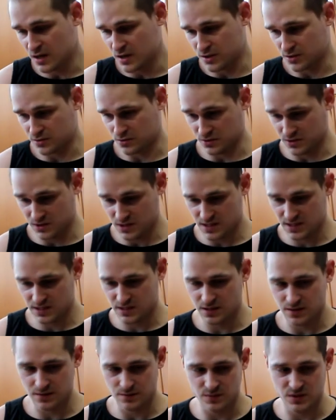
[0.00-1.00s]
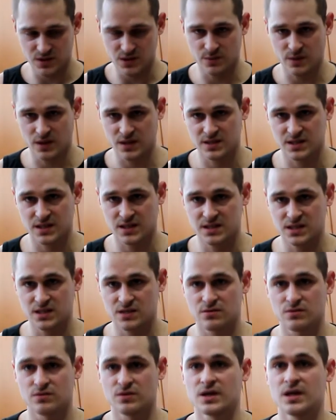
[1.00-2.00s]
что здесь максимально
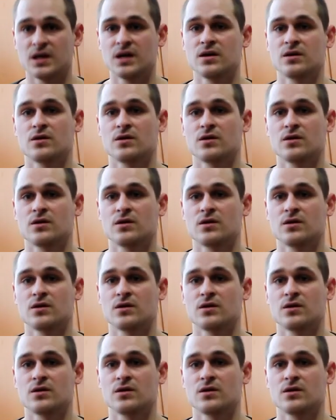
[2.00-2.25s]
задействованы